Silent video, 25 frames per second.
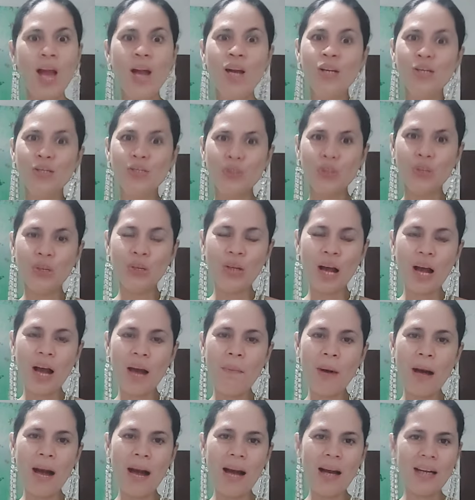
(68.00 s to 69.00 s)
so yun na nga
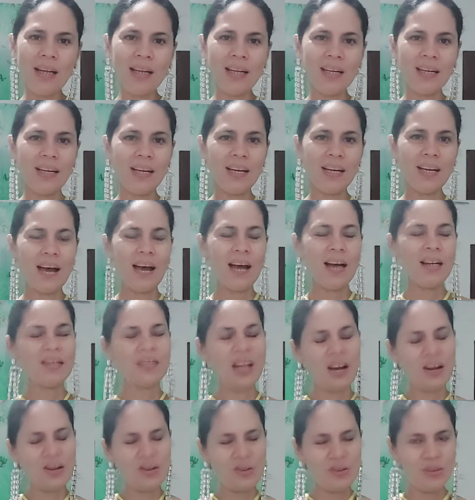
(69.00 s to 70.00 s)
mga karagkarag.
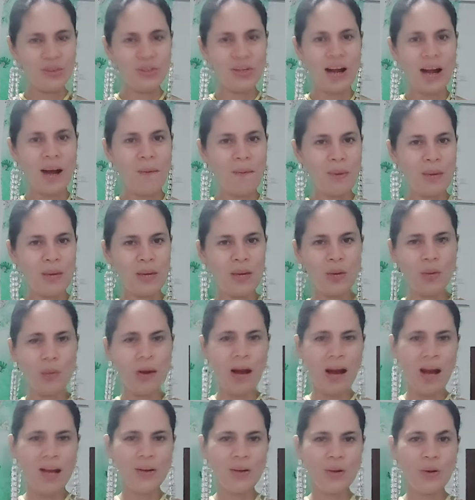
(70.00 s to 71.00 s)
Nako, grabe yung mga
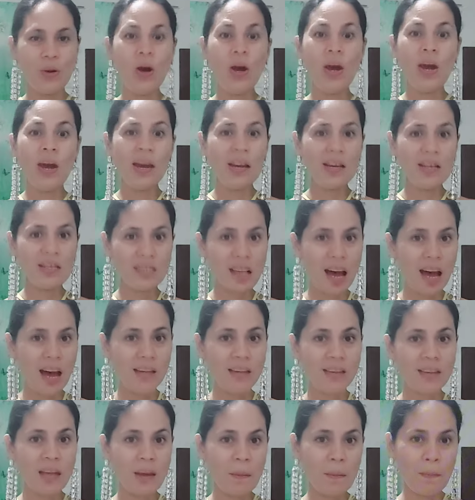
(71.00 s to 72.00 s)
ano,
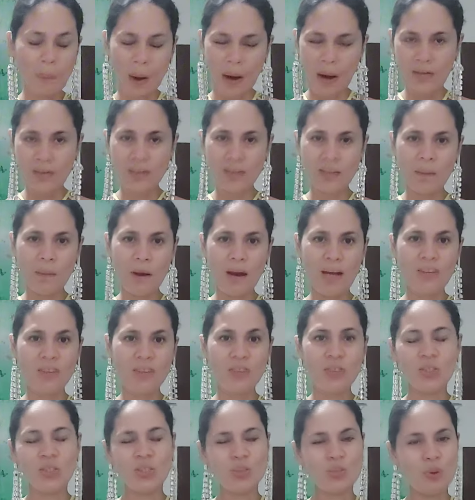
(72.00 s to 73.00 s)
exciting part na mga
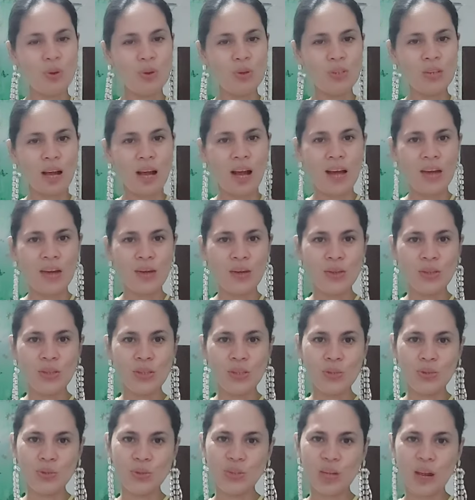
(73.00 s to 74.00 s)
chismosa ngayon sa
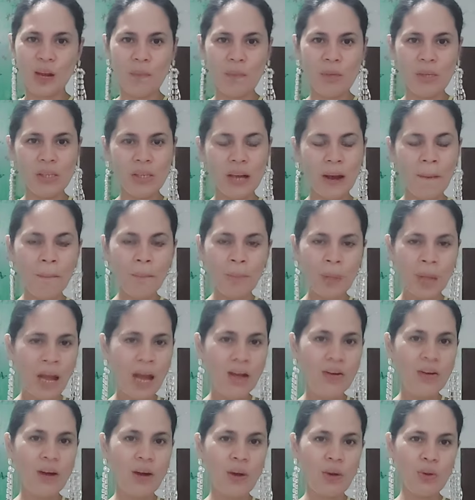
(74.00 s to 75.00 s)
social media
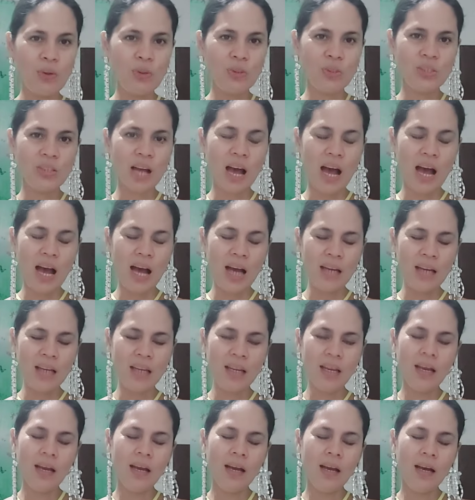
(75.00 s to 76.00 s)
na kung
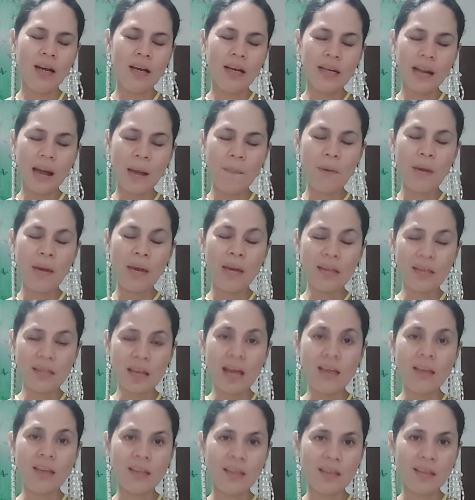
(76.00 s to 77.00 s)
saan Grabe
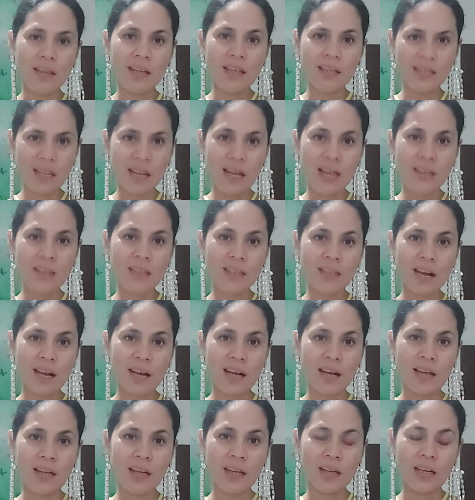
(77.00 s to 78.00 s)
excited na sila sa,
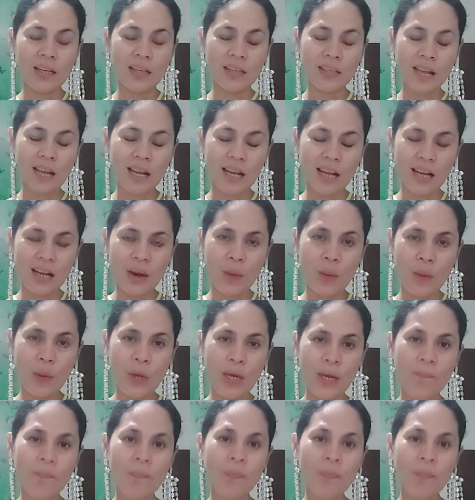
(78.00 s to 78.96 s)
gaganaga, sa gagawing